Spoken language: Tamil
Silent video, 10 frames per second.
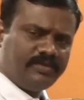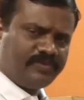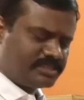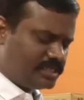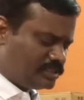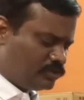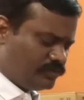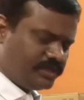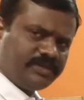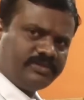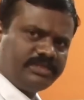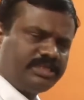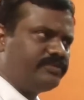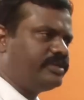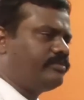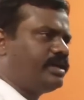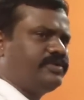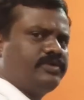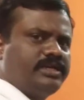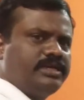ஃபஸ்ட் கிளாஸாக உங்கள் வீட்டில் வந்து டிவியை மாட்டி
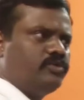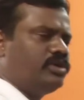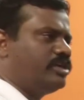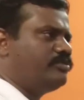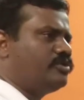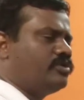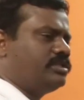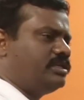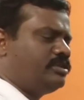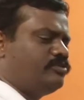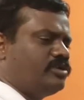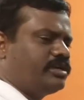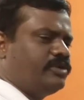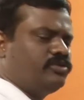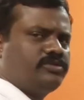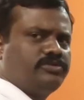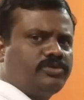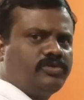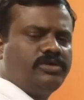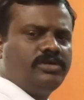விட்டுட்டு உங்களுக்கு தம்மா கொடுத்து டிமோட்டை கையில் கொடுத்து
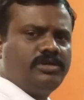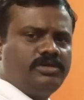வந்துடுவோம்